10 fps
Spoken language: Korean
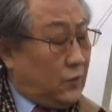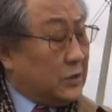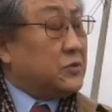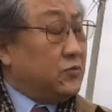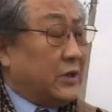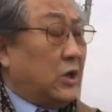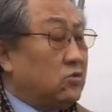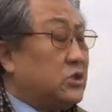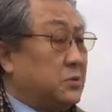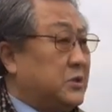왔,
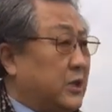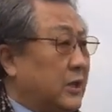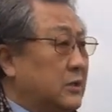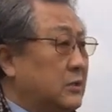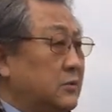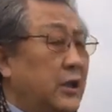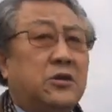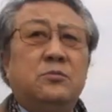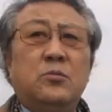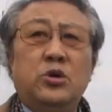왔다고 칩시다. 네.
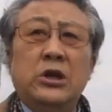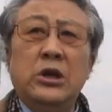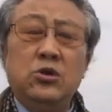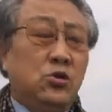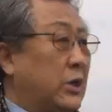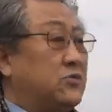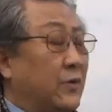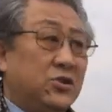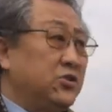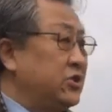나는 뭐 여기까지
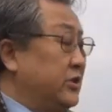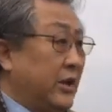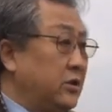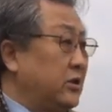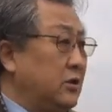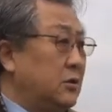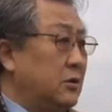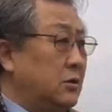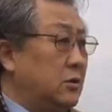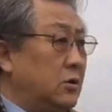왔는지는 난. 우리는
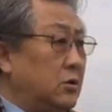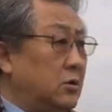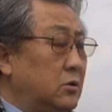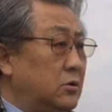키로수로